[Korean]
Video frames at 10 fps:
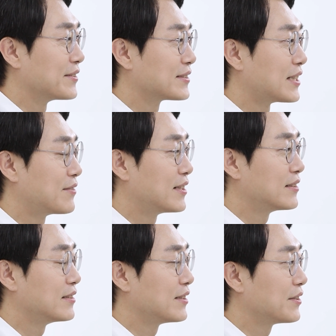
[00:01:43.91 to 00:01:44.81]

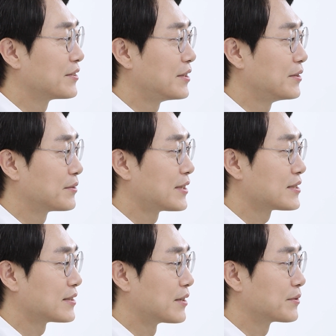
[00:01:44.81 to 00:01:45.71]
상황을 이겨내려고는
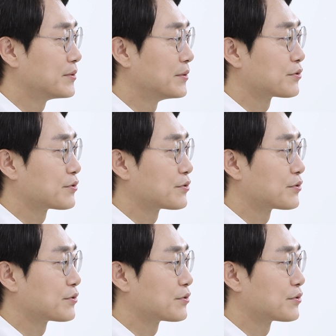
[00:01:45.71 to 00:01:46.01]
하진 않고